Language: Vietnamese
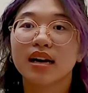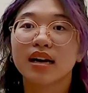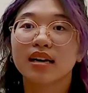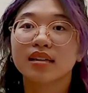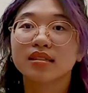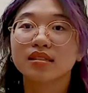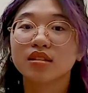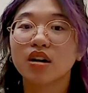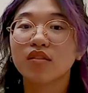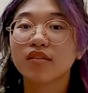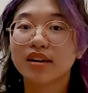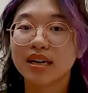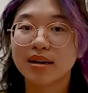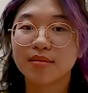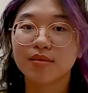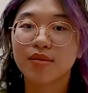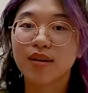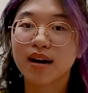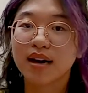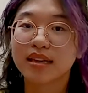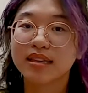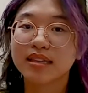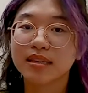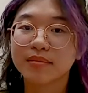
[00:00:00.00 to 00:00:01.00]
so với năm
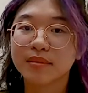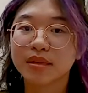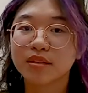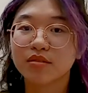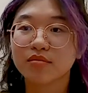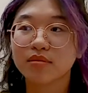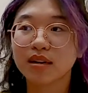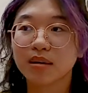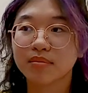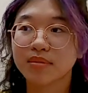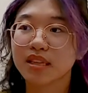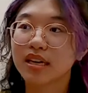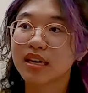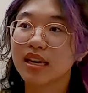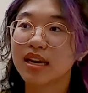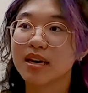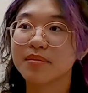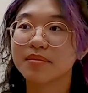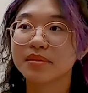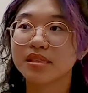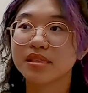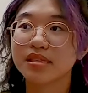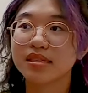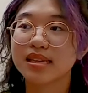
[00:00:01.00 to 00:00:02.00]
ngoái thì mình cũng cảm thấy là
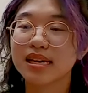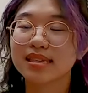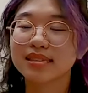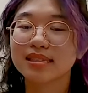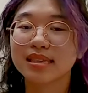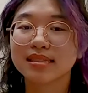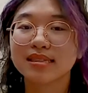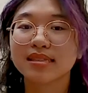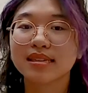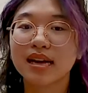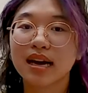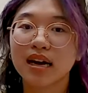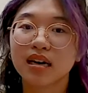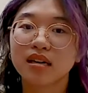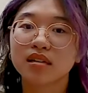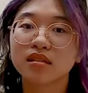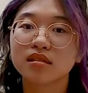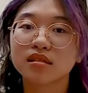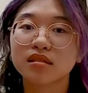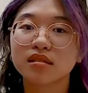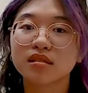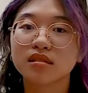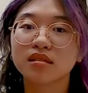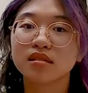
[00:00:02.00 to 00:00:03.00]
mình đã sẵn sàng
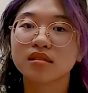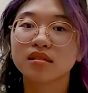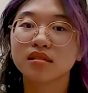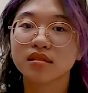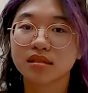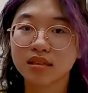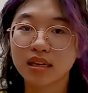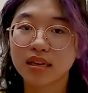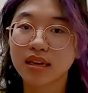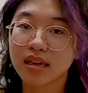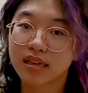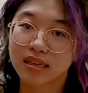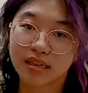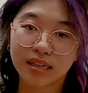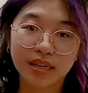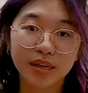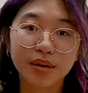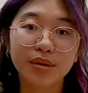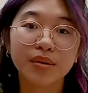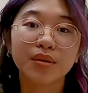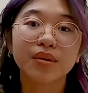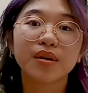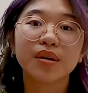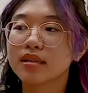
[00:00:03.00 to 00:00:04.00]
hơn rất là
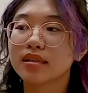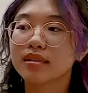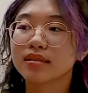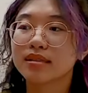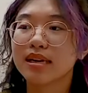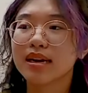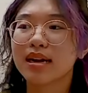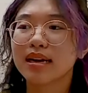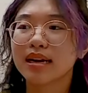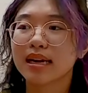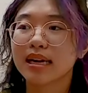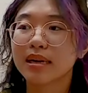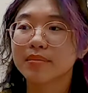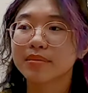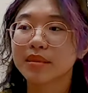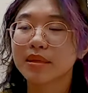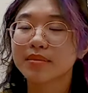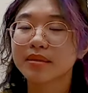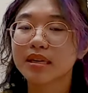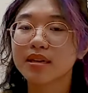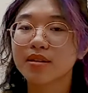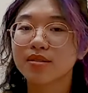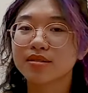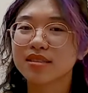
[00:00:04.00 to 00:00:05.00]
nhiều thực ra là cái năm
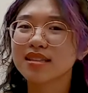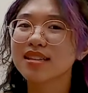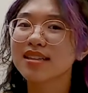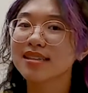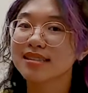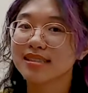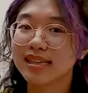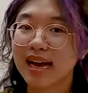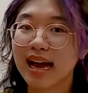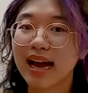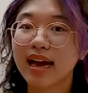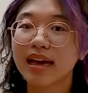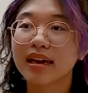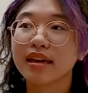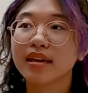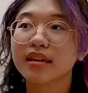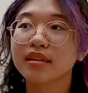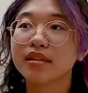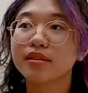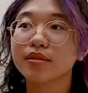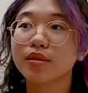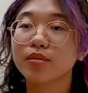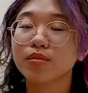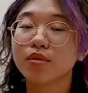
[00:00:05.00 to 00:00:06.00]
gap year nó rất là dài
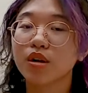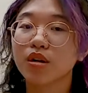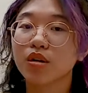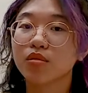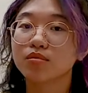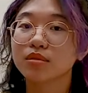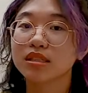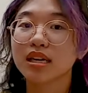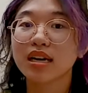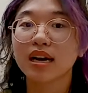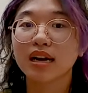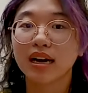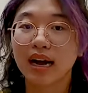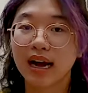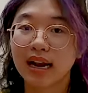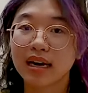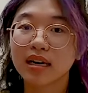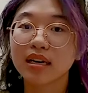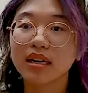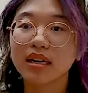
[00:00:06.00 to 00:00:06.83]
nhưng cũng nó cũng rất là ngắn